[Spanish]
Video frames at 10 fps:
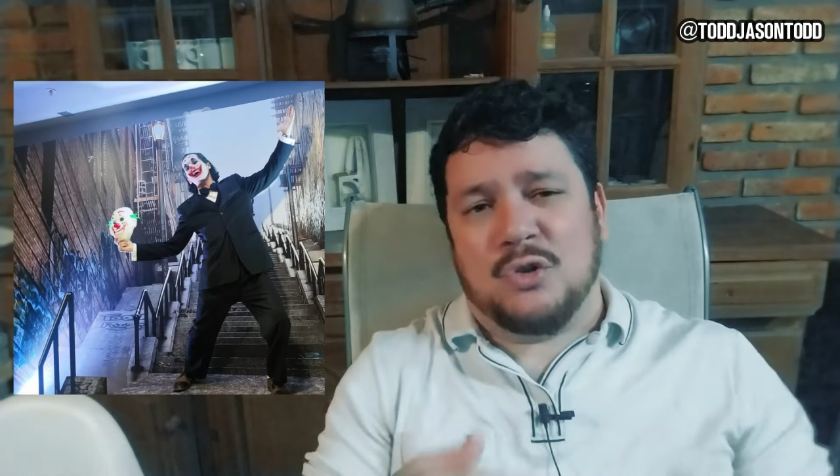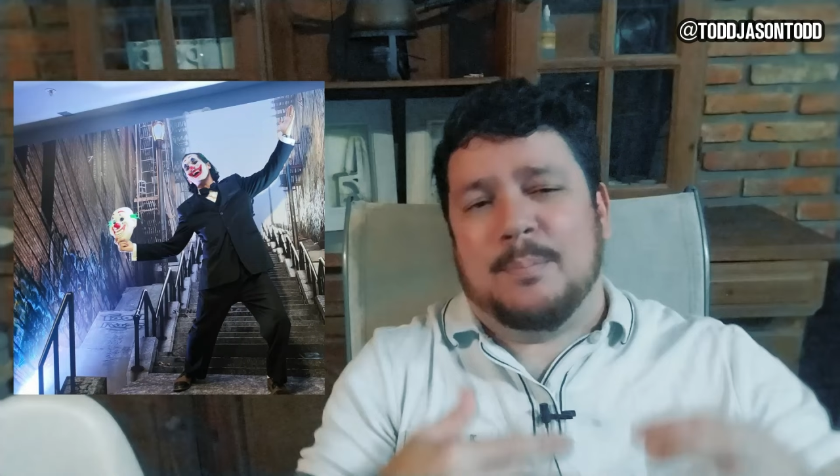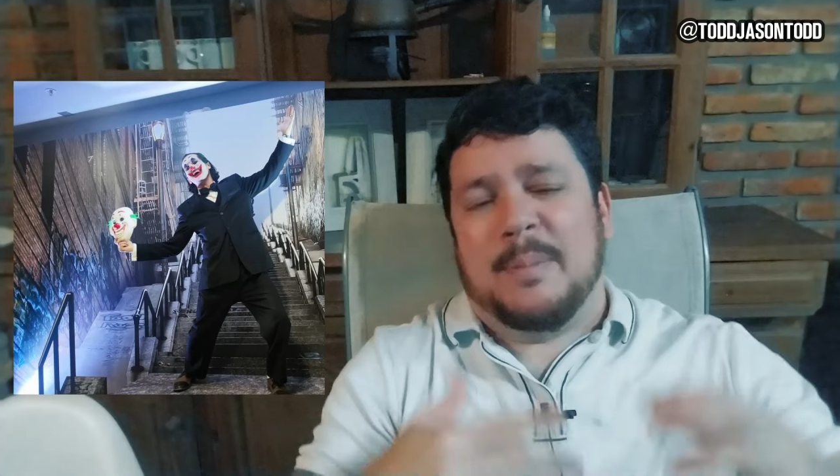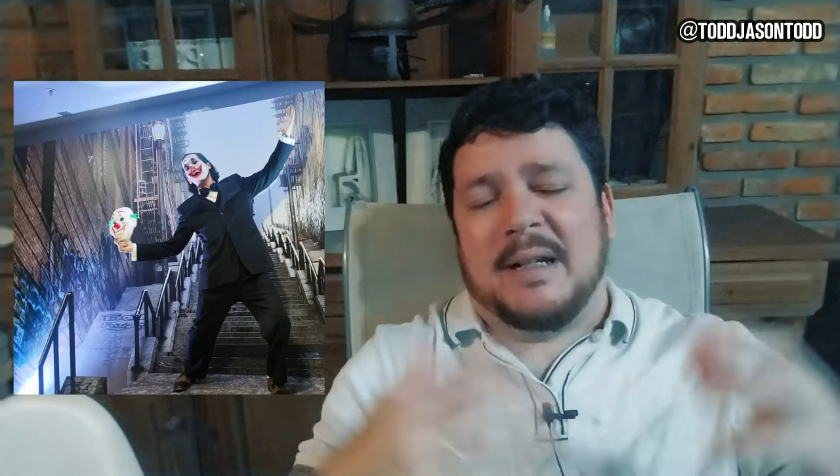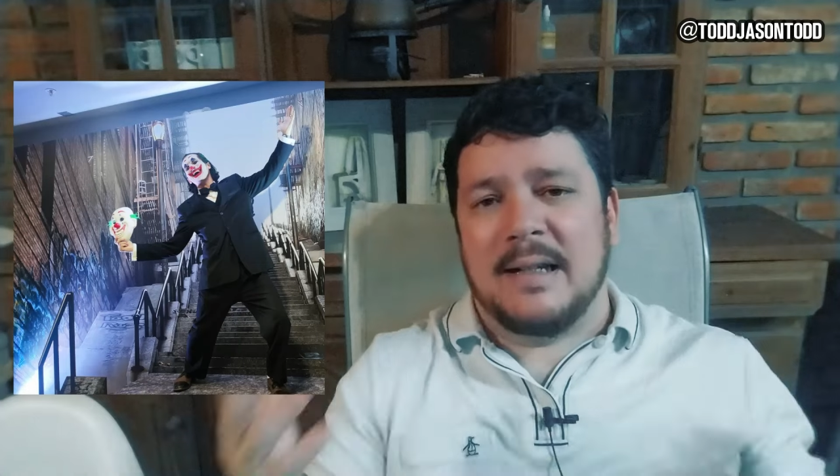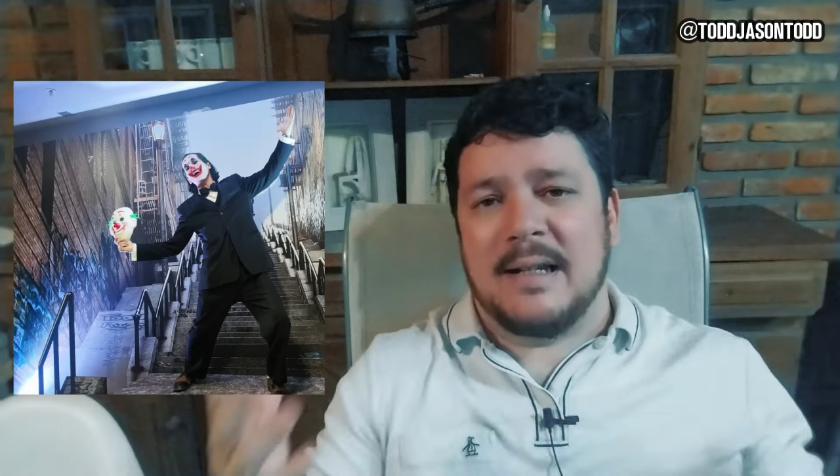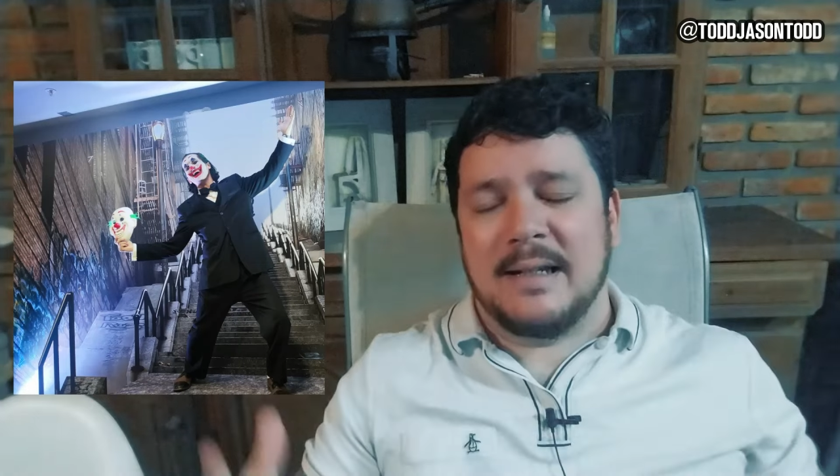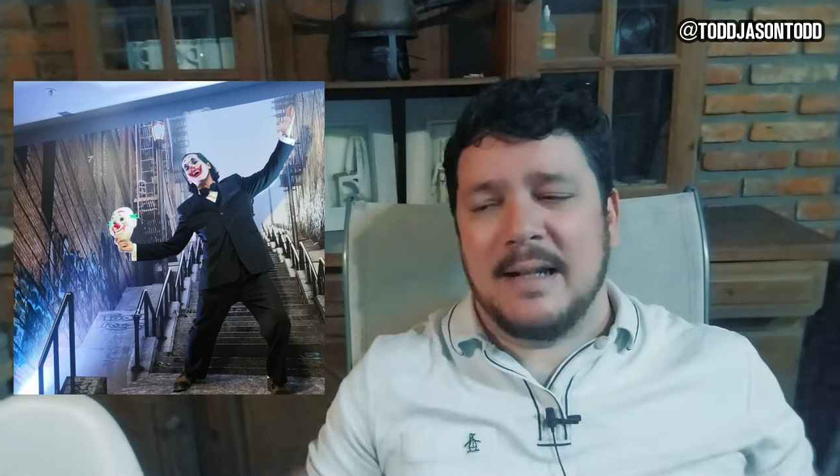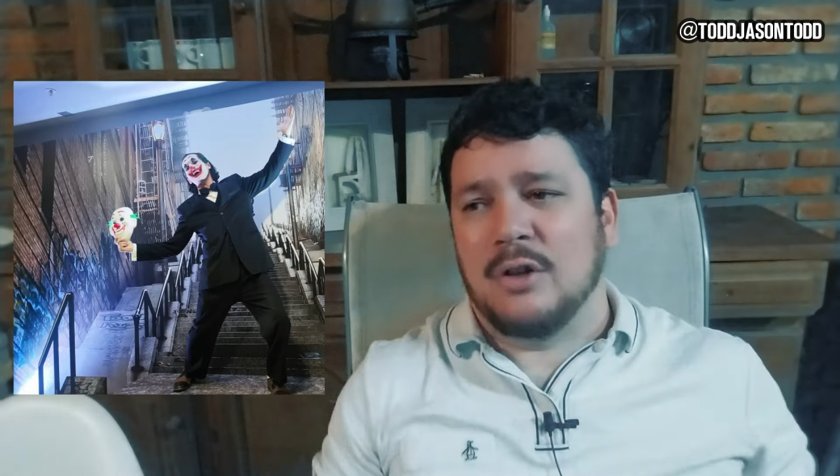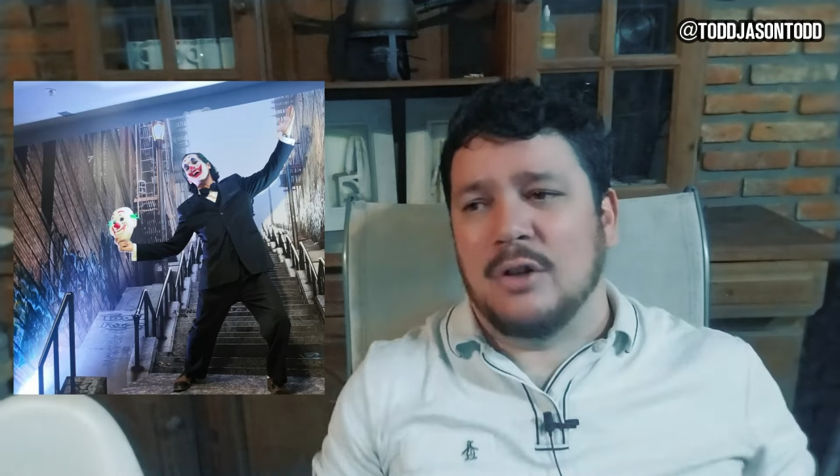
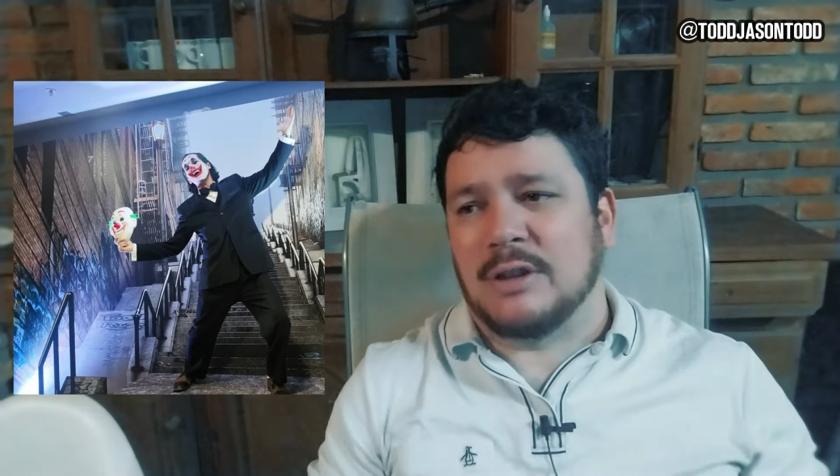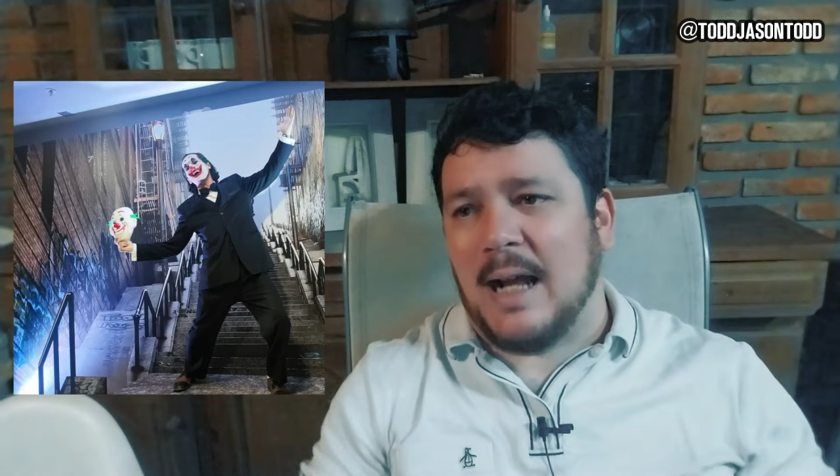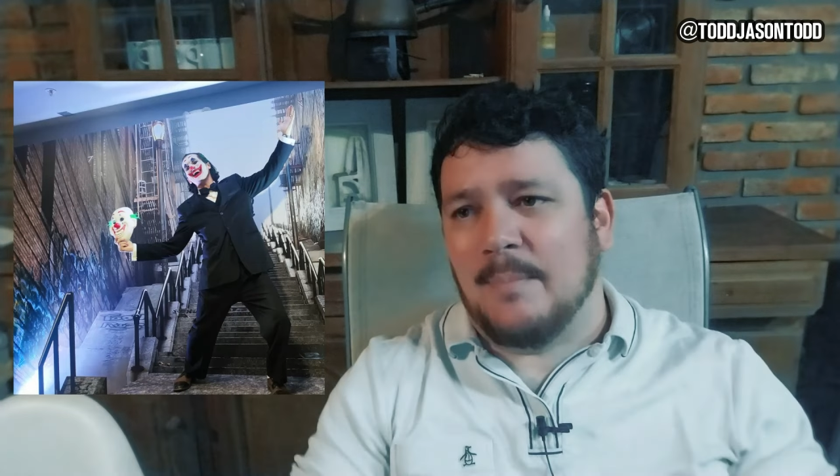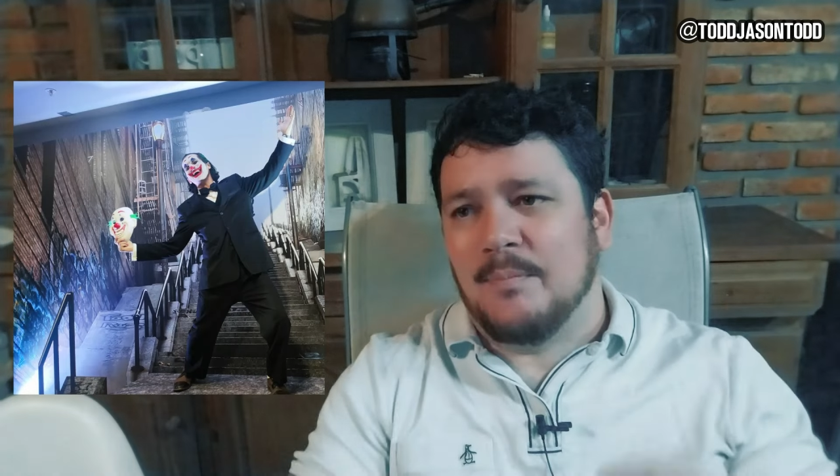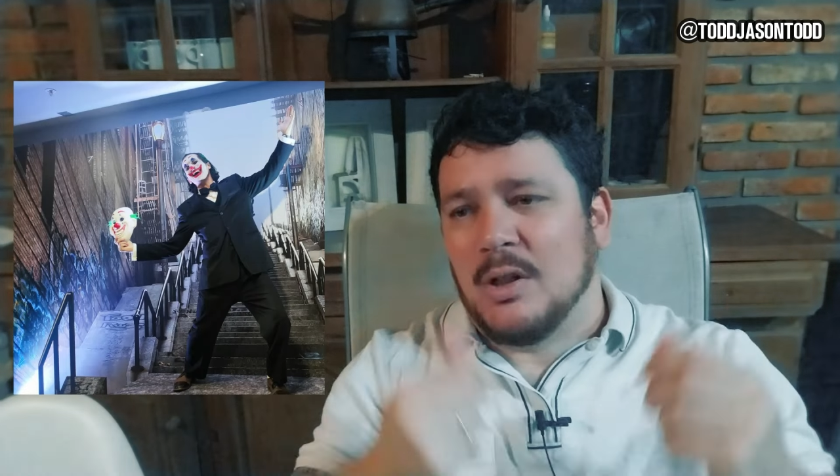pertenecen a otra...